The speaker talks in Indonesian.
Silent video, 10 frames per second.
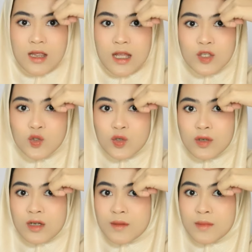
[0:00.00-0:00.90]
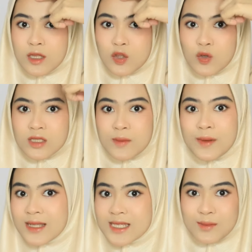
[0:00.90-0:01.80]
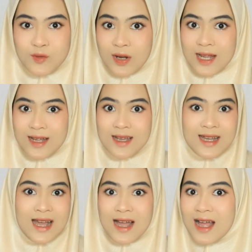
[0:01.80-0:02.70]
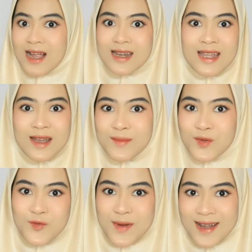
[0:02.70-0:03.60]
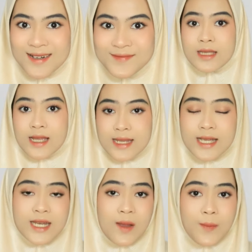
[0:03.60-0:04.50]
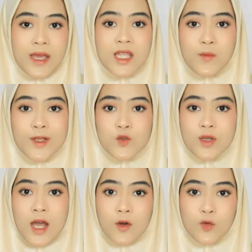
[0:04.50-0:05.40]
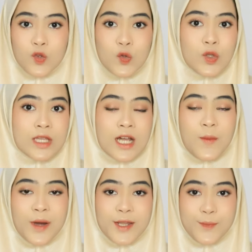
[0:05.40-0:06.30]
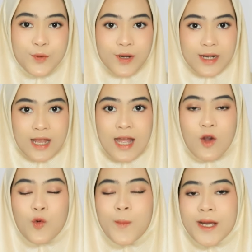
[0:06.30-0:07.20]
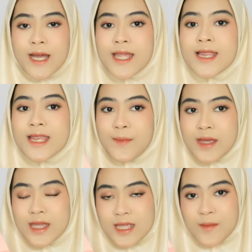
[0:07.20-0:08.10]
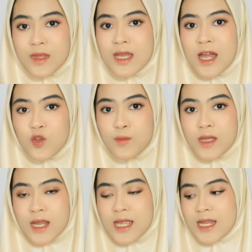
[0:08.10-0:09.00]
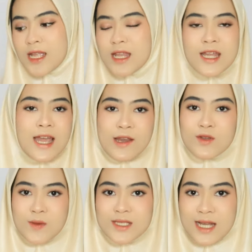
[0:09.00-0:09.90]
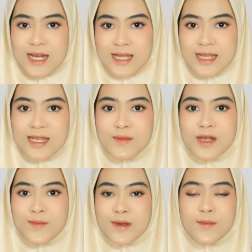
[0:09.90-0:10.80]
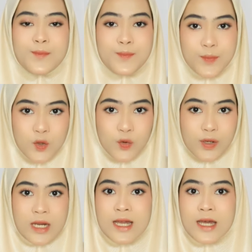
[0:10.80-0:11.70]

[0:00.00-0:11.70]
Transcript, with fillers: langsung ke bentuk seperti semula, nggak ada yang berubah. Jadi kenapa hijab wisuda aku tuh tegak paripurna? Aku pakai intep hijab dari Ayomira ini, ini nggak endorse sama sekali ya. Ini bener-bener pure